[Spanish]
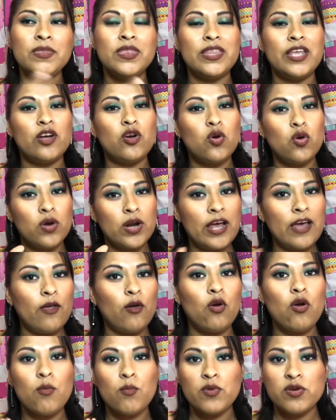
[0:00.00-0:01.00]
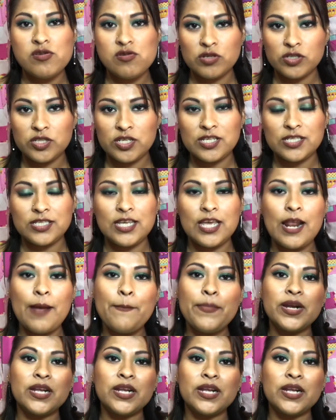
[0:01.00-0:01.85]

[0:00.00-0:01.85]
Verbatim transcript: decorado como ellos quisieran,